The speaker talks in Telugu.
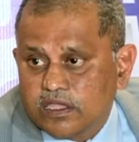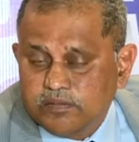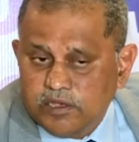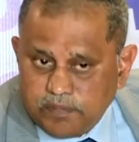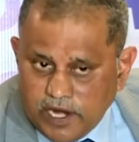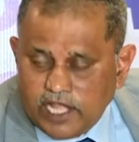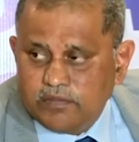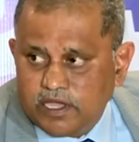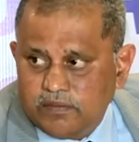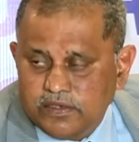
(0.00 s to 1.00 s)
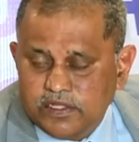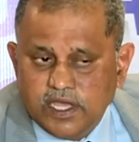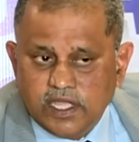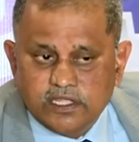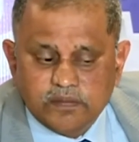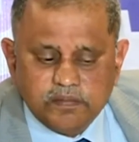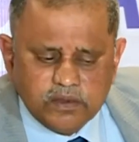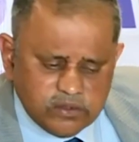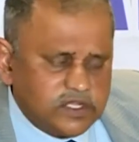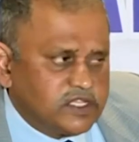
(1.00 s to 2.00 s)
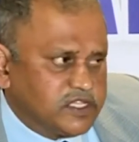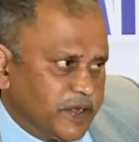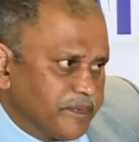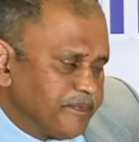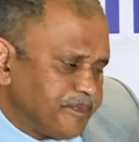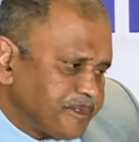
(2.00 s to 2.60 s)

ఇది మీ ప్రాథమిక విధి అని చెప్పి గుర్తు చేశాను